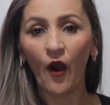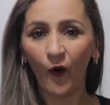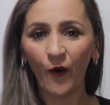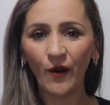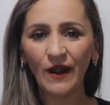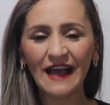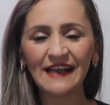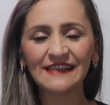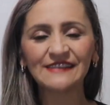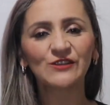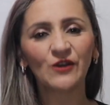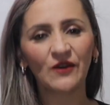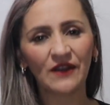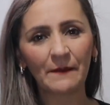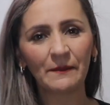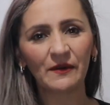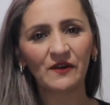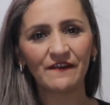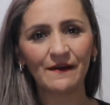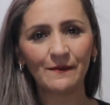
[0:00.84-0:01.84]
Hola, soy
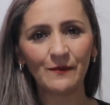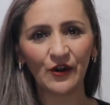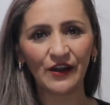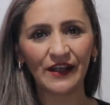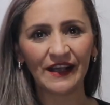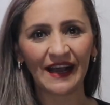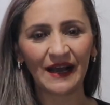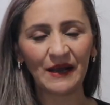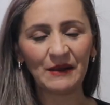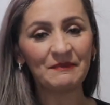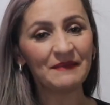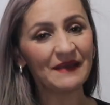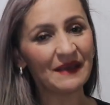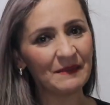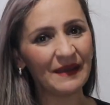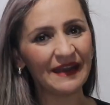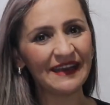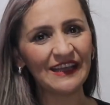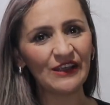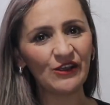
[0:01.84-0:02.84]
la profe Mónica.
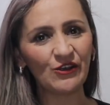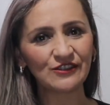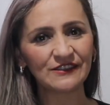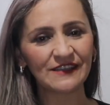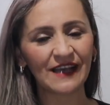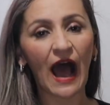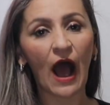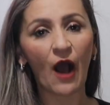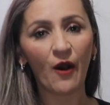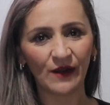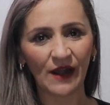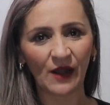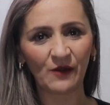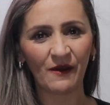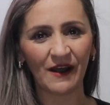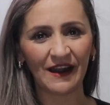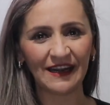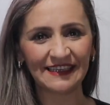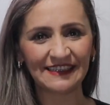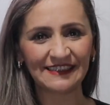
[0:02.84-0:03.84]
Bienvenidos a una
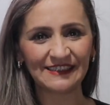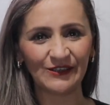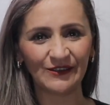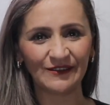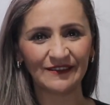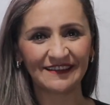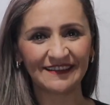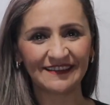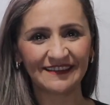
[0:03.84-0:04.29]
nueva lección.